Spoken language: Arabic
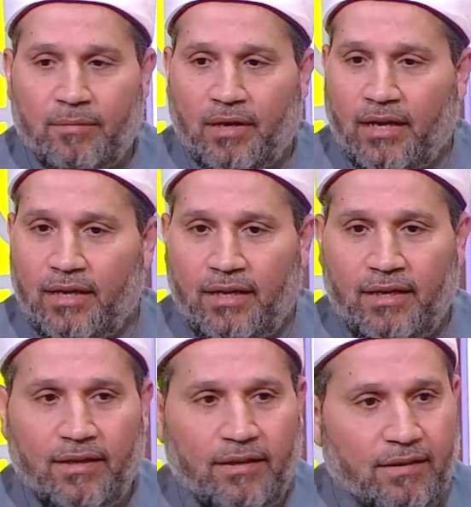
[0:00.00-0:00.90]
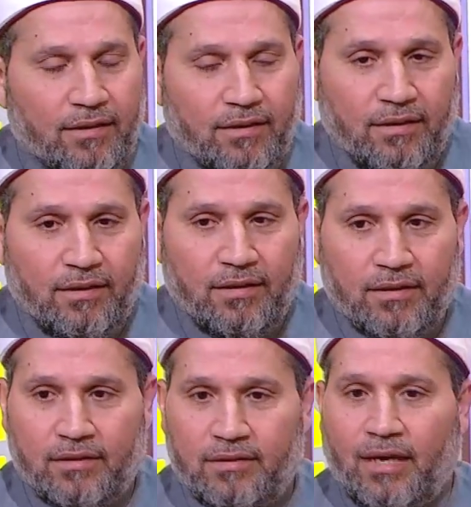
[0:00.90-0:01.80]
معاه
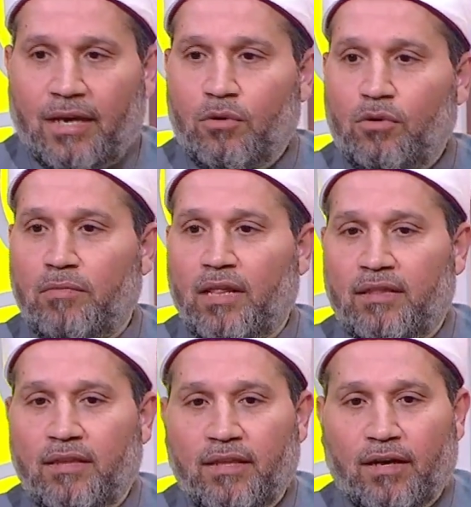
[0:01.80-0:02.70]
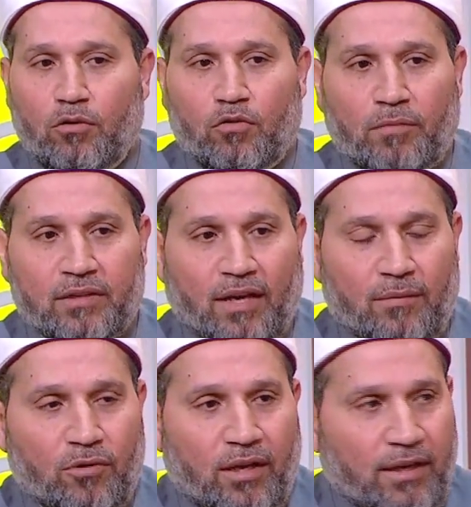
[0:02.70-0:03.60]
دخلوا هما الاثنين ياكلوا في
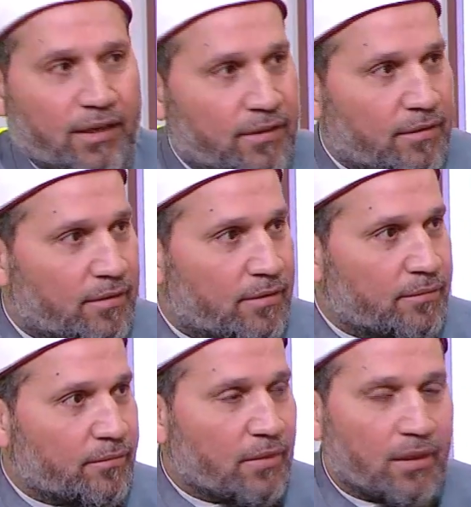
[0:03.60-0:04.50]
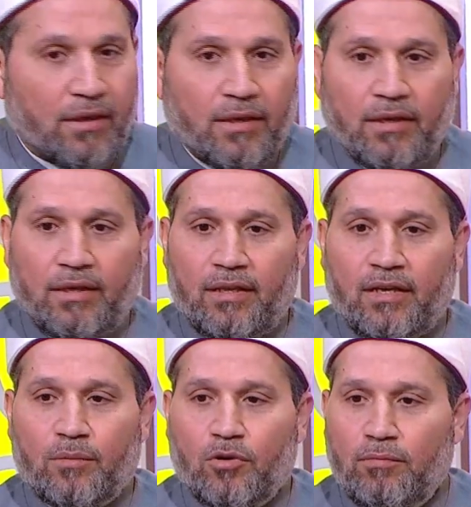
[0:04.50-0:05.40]
مطعم واحد
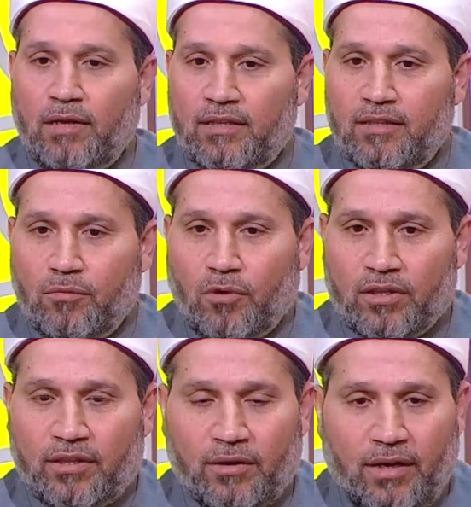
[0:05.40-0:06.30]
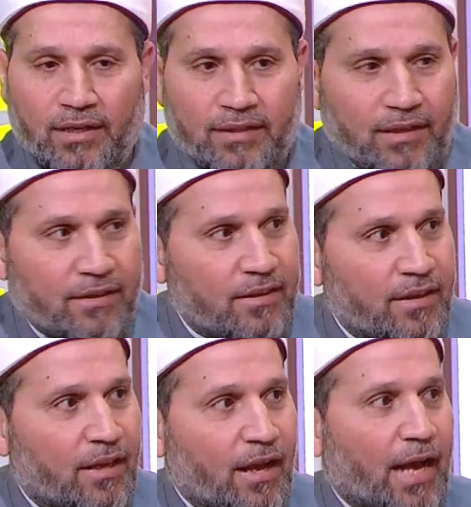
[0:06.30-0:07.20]
ركبوا هما الاثنين مواصلة واحدة
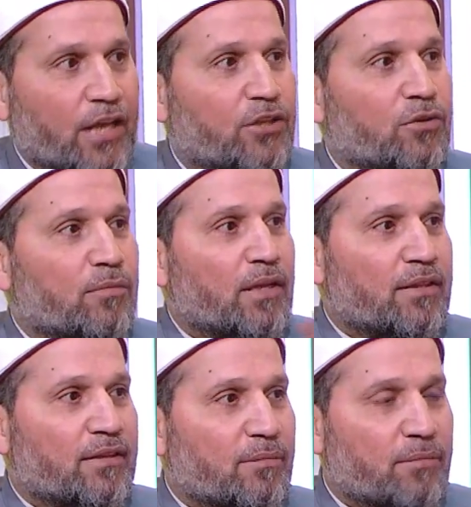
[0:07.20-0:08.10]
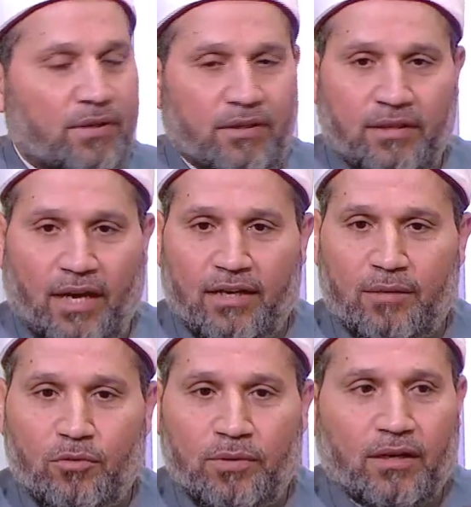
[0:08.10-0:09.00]
عايشين هما الاثنين
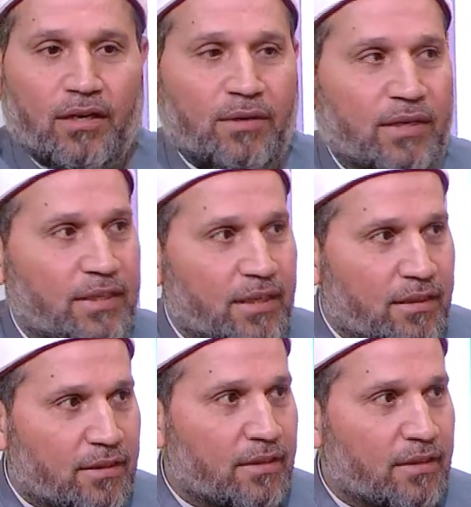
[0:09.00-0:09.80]
بيتحكموا بقوانين